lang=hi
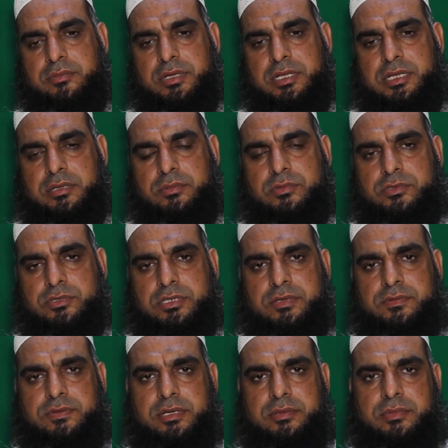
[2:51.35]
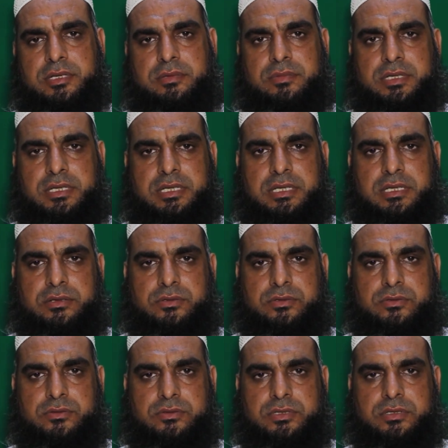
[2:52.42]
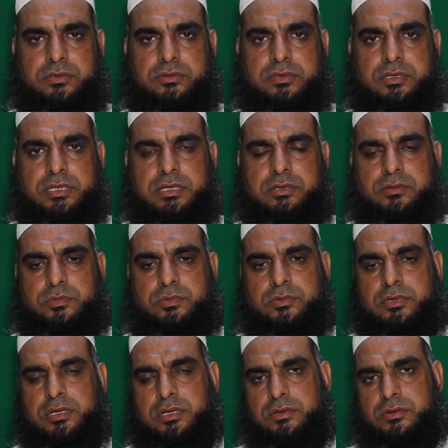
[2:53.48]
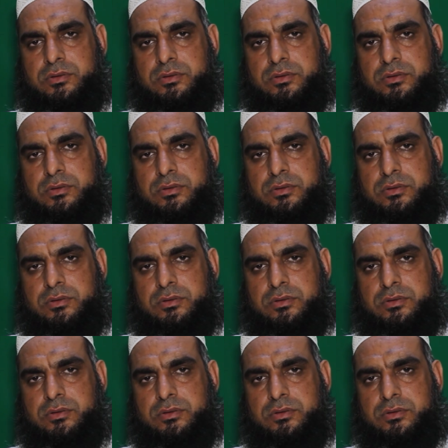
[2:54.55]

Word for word: मतलब उसकी फैमिली बड़ी है और उसको ज़रूरत है और पूरा